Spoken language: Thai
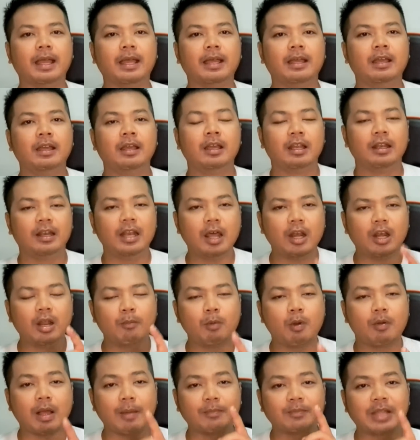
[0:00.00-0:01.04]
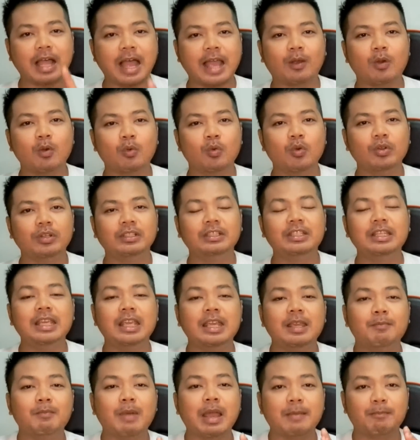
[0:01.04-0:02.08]
นะและระบบขับถ่ายของคุณ
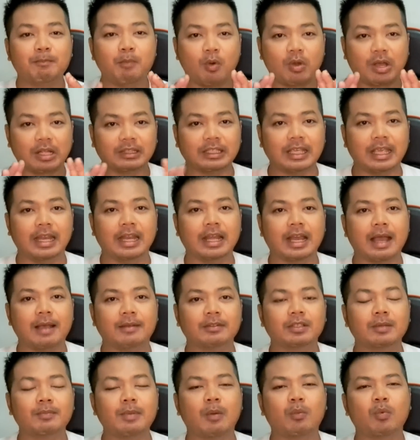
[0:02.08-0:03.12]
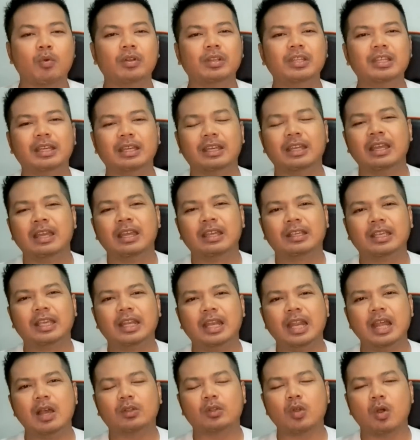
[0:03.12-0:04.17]
ที่ไม่ปกตินะฮะสำหรับคนที่
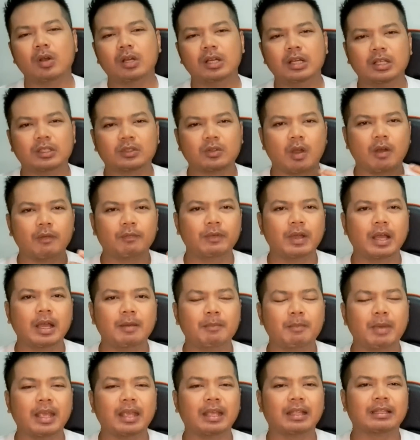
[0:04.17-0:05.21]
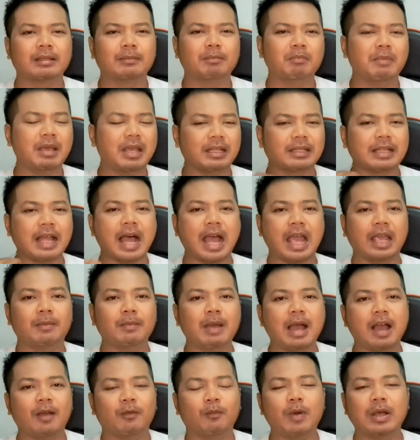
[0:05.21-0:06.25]
กินแล้วท้องอืดท้องเฟ้อไม่ไม่ถ่าย
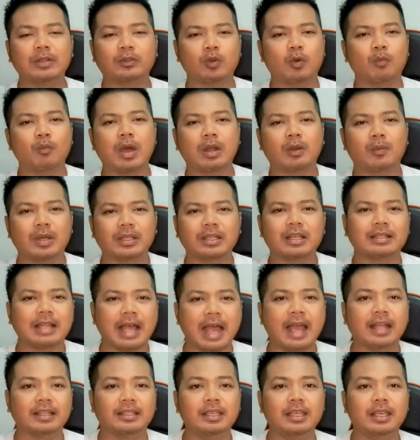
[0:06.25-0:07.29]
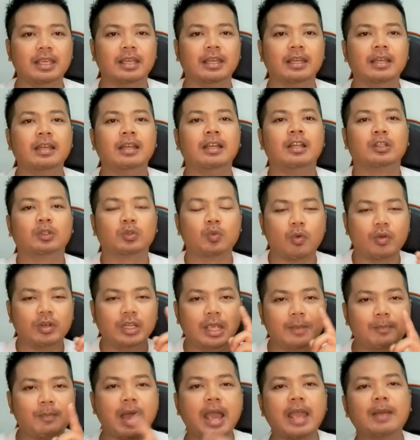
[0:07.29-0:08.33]
บ้างวันสองวันกว่าจะถ่ายทีตัว
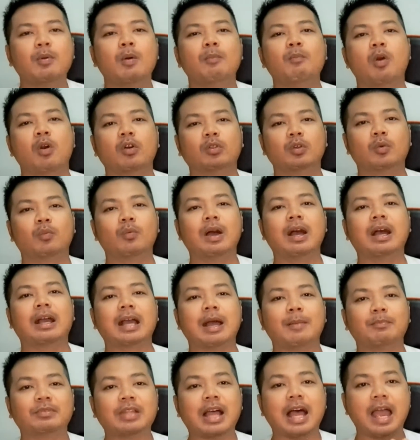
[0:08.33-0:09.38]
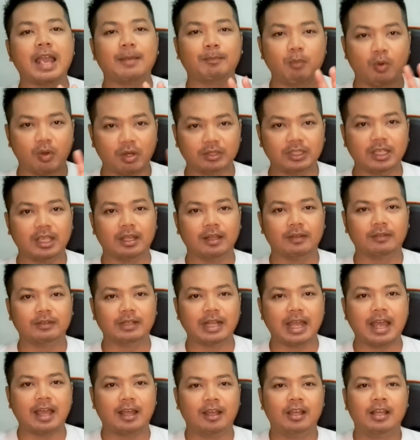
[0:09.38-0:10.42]
นี้ไปผมบอกตรงว่าขับถ่ายปกติ
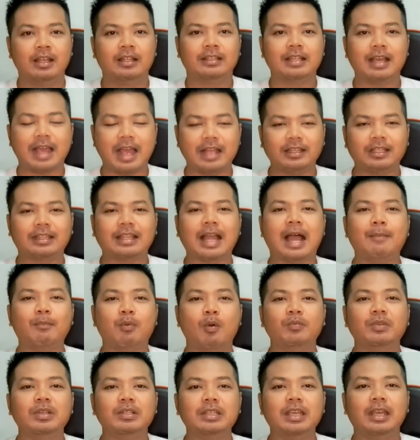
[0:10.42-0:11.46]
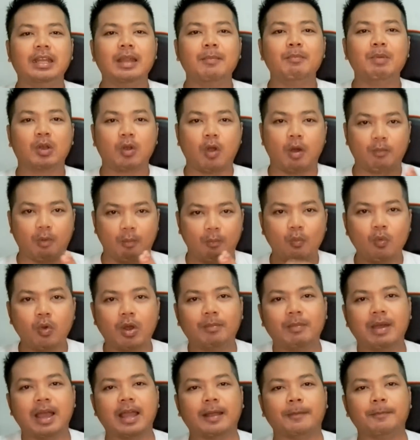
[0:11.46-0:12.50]
นะฮะถ้าใครติดตามผมจริงๆนั้นเมื่อก่อนผม
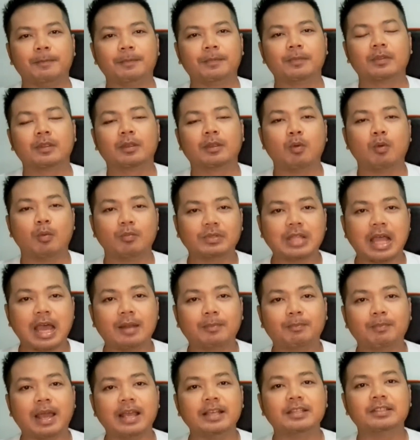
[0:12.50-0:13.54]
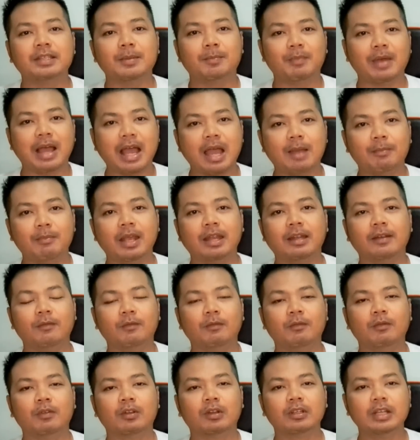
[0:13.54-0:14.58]
อ้วนมากผมทานไป 15 เม็ด
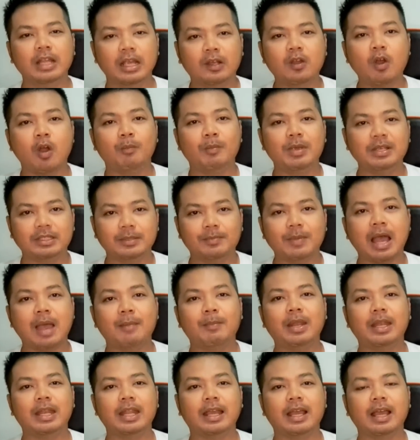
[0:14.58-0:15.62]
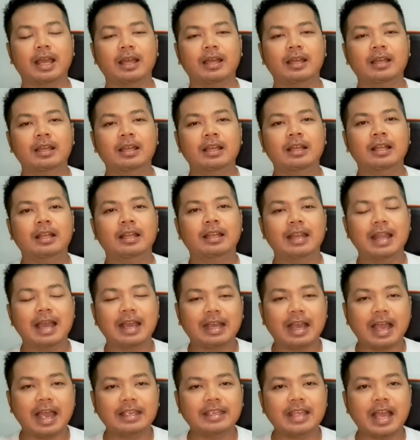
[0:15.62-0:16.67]
หนึ่งกล่องมี 15 เม็ดนะฮะ
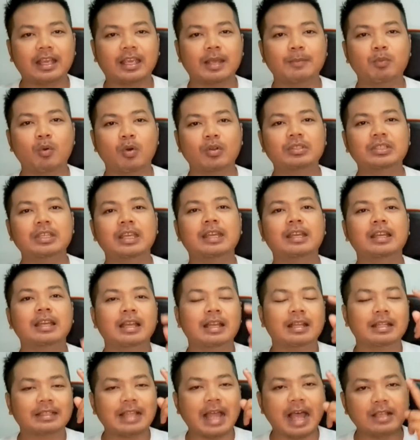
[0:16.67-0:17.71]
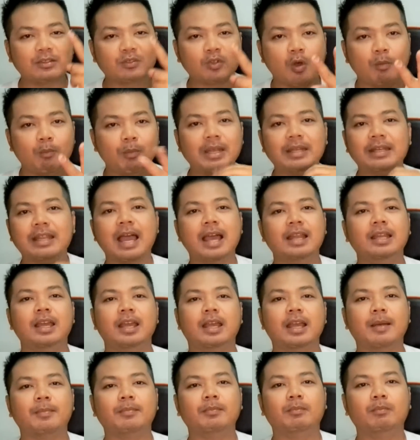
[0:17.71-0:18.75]
และใครอยากเห็นผลจริงทาน2เม็ดได้
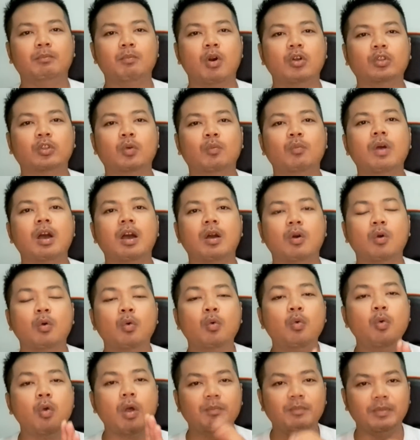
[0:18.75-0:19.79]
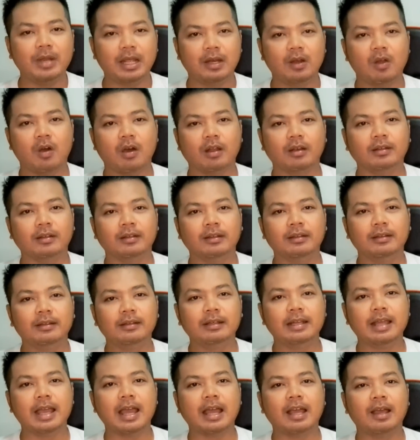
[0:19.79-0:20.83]
เลยครับ บอกตรงว่าหวกแน่นอน
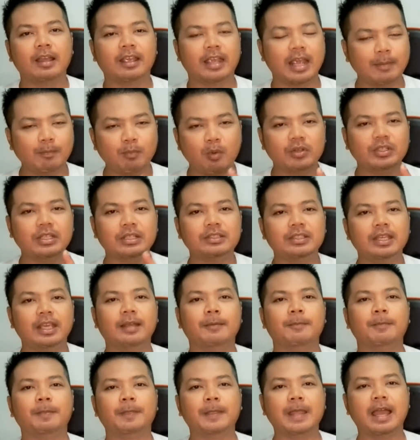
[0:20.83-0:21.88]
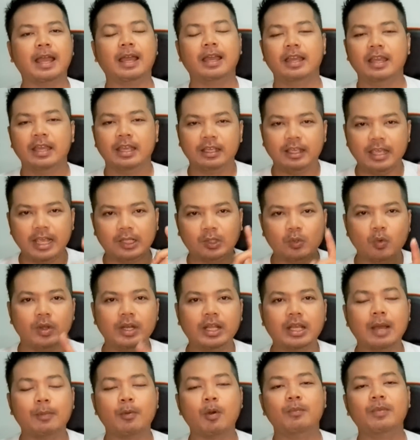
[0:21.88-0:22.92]
นะฮะเห็นผลจริงๆนะฮะอีกตั
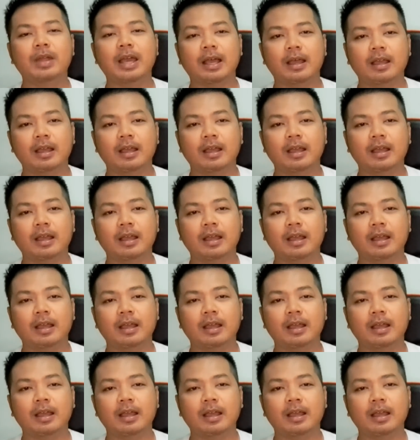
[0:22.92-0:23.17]
วหนึ่งครับผม